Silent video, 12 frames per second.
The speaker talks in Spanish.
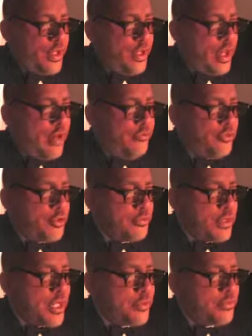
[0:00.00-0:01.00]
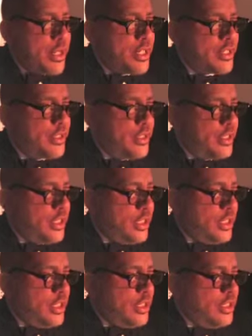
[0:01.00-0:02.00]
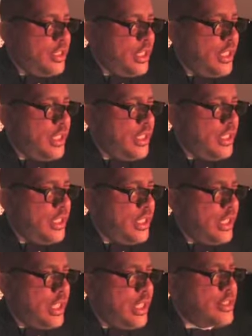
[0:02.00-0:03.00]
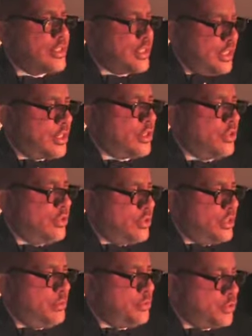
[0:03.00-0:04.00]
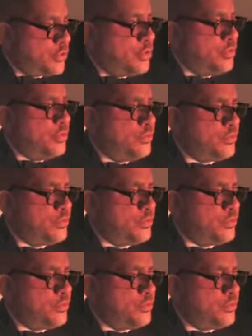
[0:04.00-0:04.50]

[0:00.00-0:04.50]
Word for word: a formar parte del circo de Moscú